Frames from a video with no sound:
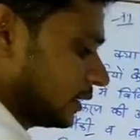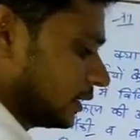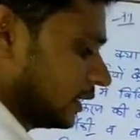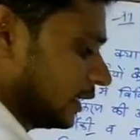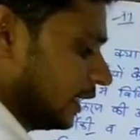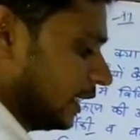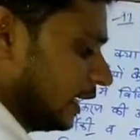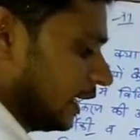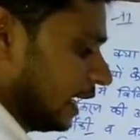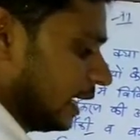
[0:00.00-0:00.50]

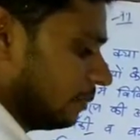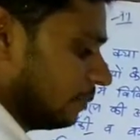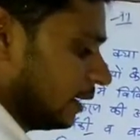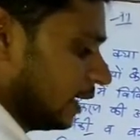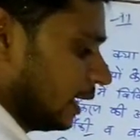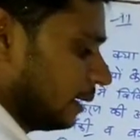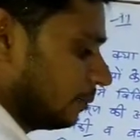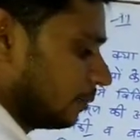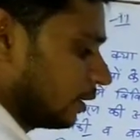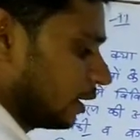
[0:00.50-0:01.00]
त्रिनाम
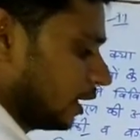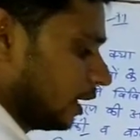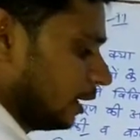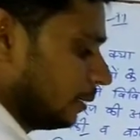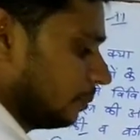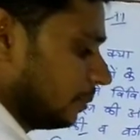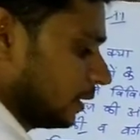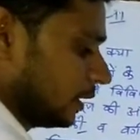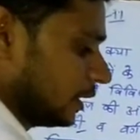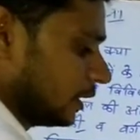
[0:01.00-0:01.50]

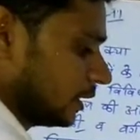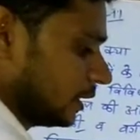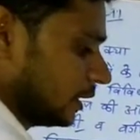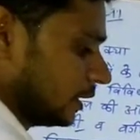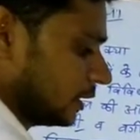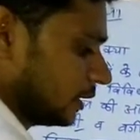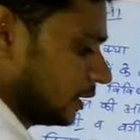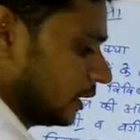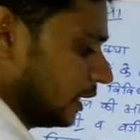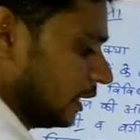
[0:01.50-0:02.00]
नामकरण पद्धति
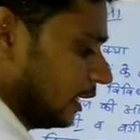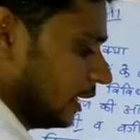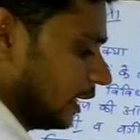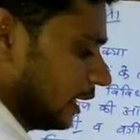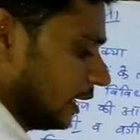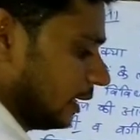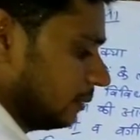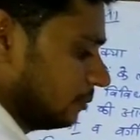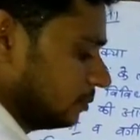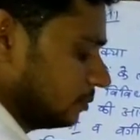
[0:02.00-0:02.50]

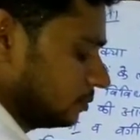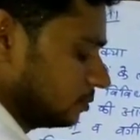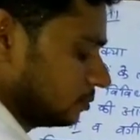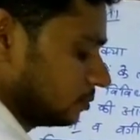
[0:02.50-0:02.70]
त्रिनाम